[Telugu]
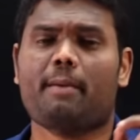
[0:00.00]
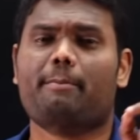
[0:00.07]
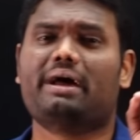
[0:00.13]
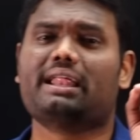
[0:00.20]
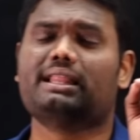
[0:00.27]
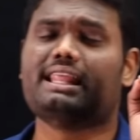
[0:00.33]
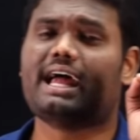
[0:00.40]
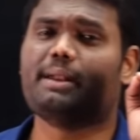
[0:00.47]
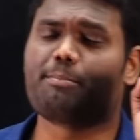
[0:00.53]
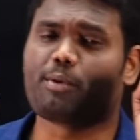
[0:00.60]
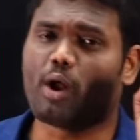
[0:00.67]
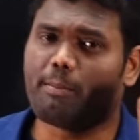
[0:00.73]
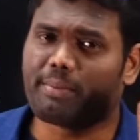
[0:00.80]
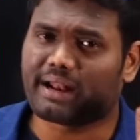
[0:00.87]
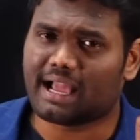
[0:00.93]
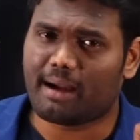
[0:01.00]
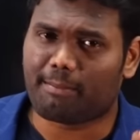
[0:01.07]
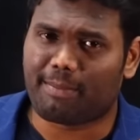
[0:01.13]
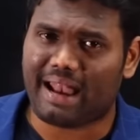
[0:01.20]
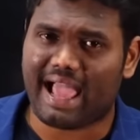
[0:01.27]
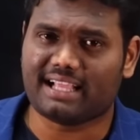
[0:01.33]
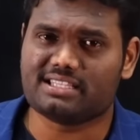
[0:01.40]
మరి దాన్ని ప్రాపర్గా
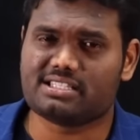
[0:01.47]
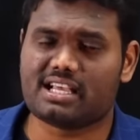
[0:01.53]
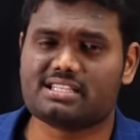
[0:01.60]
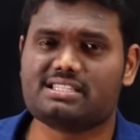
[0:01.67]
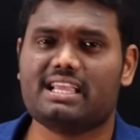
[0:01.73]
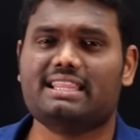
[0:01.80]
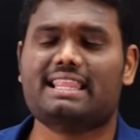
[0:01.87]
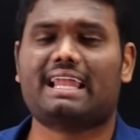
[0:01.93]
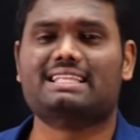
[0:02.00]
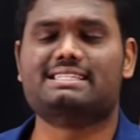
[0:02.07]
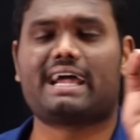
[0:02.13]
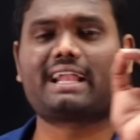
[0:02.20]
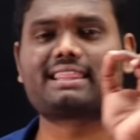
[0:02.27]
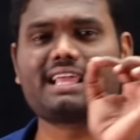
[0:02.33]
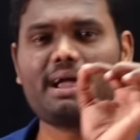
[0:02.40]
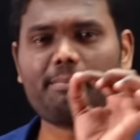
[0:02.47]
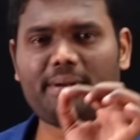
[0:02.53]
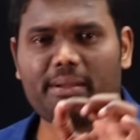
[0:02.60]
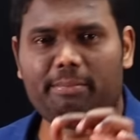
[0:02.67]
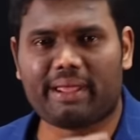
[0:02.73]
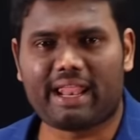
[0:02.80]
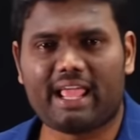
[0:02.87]
ప్లాన్ చేసి దాన్ని జాగ్రత్తగా
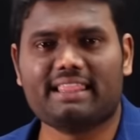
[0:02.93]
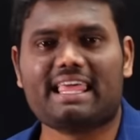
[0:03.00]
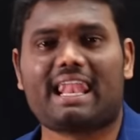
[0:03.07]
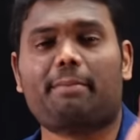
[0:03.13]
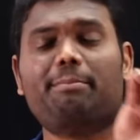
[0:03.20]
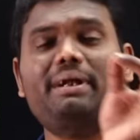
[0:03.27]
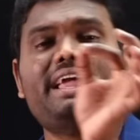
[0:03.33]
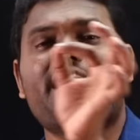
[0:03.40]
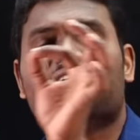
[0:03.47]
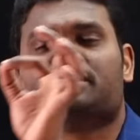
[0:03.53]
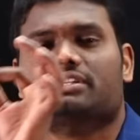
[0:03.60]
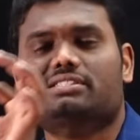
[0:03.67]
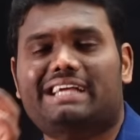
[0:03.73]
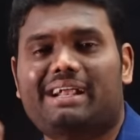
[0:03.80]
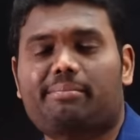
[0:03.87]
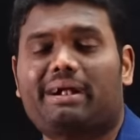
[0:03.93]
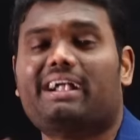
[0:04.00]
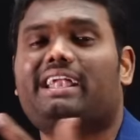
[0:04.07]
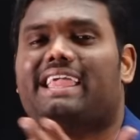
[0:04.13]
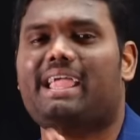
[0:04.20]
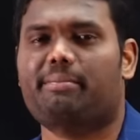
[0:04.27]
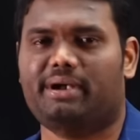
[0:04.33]
ప్రిపేర్ అయ్యి దాని అప్లికేషన్ చేయడం
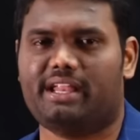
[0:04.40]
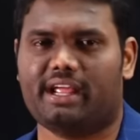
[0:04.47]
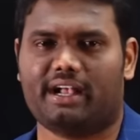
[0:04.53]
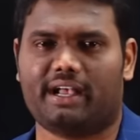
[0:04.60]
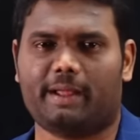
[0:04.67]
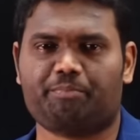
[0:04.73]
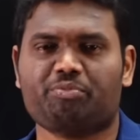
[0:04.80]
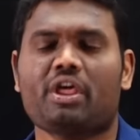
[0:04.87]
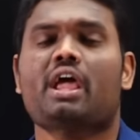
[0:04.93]
అంటే ఏమిటి అంటే